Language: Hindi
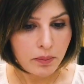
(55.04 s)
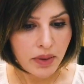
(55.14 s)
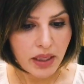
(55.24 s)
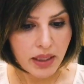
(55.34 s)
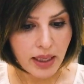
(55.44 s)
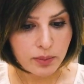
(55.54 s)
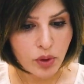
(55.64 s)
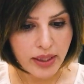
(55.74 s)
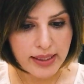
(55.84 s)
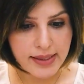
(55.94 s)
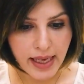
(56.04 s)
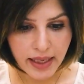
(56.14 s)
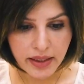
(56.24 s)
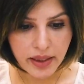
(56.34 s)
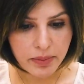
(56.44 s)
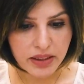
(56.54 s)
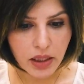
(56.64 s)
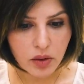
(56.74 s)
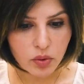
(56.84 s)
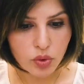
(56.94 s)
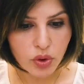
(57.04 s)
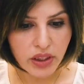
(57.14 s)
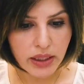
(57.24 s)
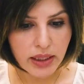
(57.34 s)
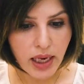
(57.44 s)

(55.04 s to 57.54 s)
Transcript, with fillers: मैं अगर आपको एग्जैक्टली exactly बताऊं तो ये